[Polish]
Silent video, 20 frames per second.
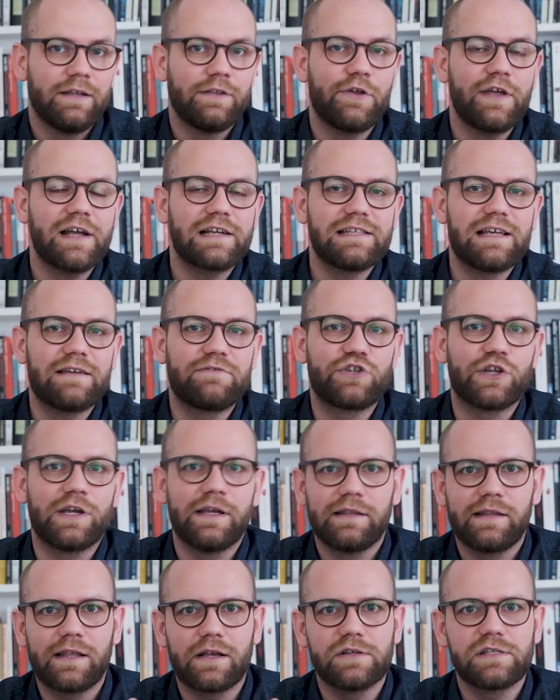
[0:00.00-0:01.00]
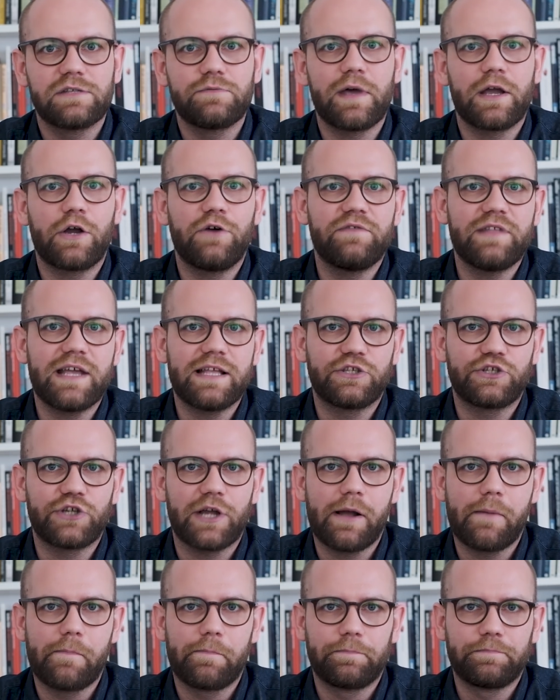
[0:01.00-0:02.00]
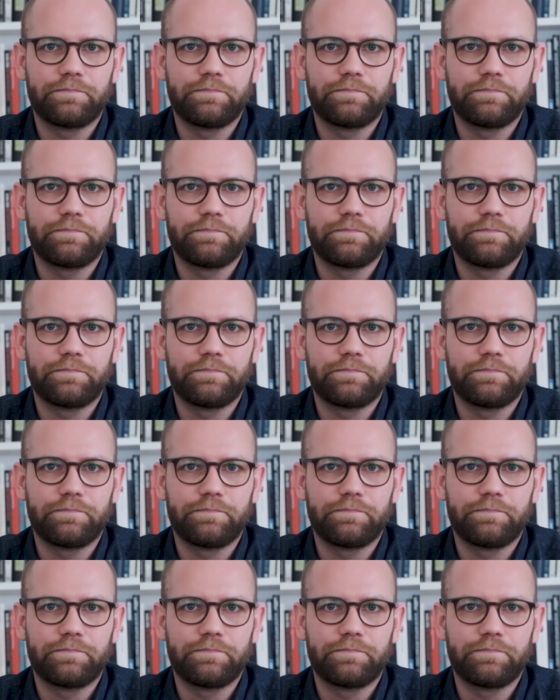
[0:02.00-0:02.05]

no jak zawsze, tego swojego wnętrza.